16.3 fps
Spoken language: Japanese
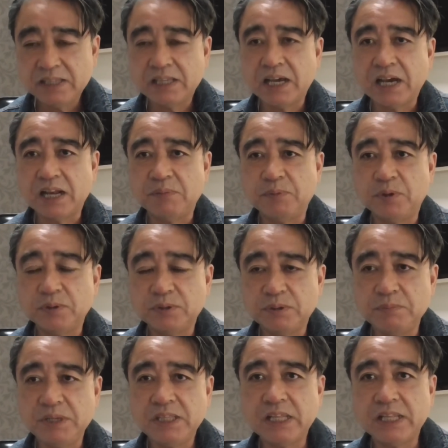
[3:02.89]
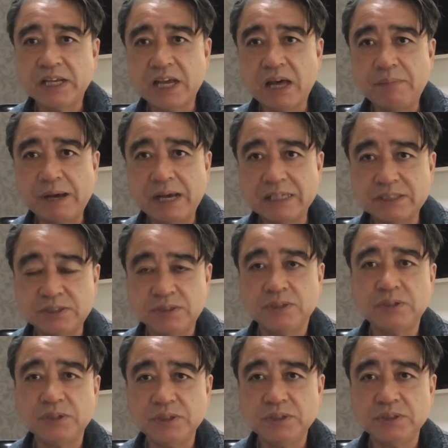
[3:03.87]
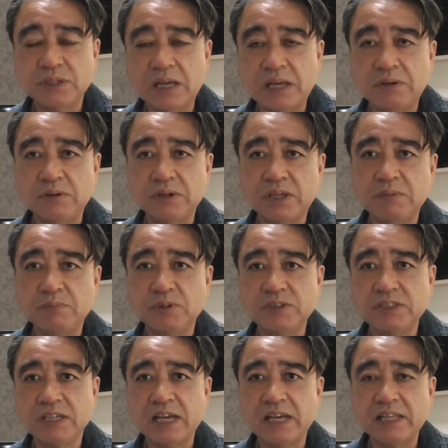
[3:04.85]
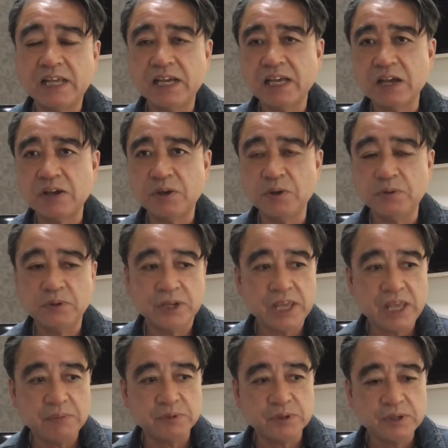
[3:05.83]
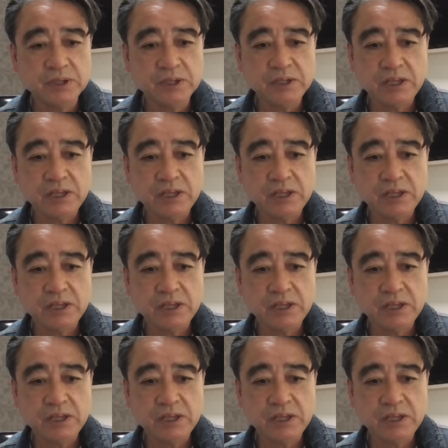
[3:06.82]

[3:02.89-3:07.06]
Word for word: だからもう本当みんなでカバーするというあの気持ちがなんか今日のゲーム、